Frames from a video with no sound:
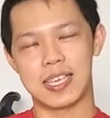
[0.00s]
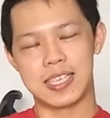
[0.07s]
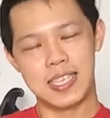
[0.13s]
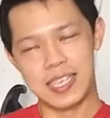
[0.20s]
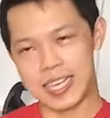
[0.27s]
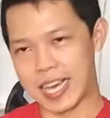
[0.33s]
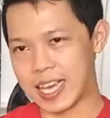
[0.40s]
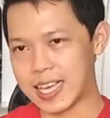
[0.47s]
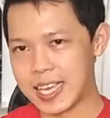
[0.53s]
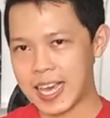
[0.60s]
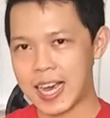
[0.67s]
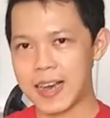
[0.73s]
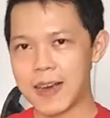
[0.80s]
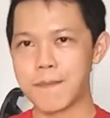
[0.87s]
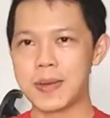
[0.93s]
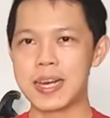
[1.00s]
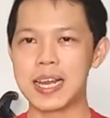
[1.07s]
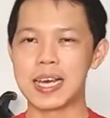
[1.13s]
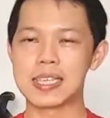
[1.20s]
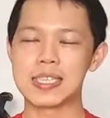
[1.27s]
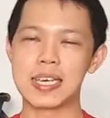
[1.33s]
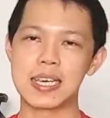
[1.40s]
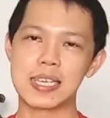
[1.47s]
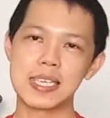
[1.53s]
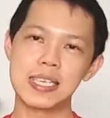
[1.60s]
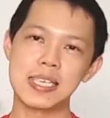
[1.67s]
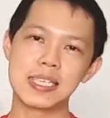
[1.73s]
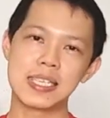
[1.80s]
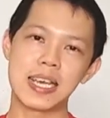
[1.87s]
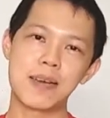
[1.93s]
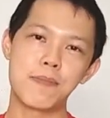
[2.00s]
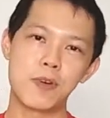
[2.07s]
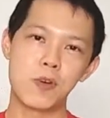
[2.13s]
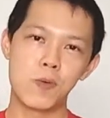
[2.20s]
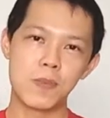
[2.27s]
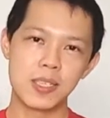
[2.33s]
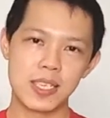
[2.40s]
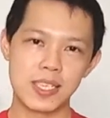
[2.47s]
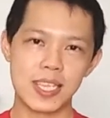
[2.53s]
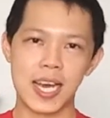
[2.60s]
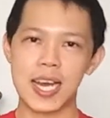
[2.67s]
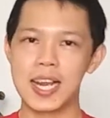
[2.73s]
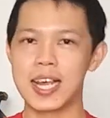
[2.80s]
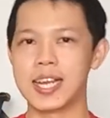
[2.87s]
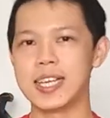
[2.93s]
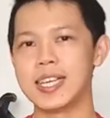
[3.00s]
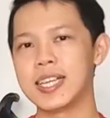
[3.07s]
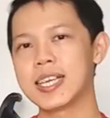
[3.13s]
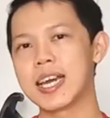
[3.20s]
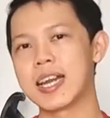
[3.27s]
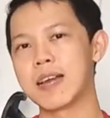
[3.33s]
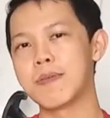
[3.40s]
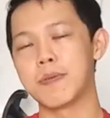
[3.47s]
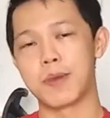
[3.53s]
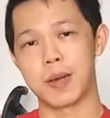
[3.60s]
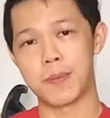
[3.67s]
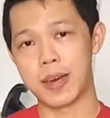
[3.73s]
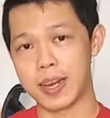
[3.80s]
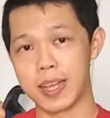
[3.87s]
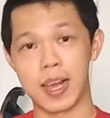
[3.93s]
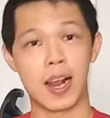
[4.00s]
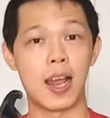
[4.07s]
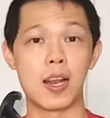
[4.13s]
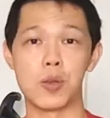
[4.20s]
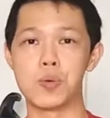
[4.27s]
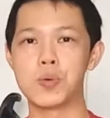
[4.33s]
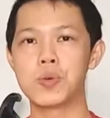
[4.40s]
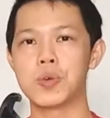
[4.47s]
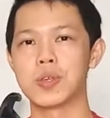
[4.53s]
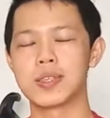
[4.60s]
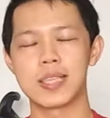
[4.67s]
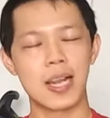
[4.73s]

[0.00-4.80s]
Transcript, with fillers: gini deh, yang mendasari saya mau menceritakan hari ini karena beberapa hari yang lalu,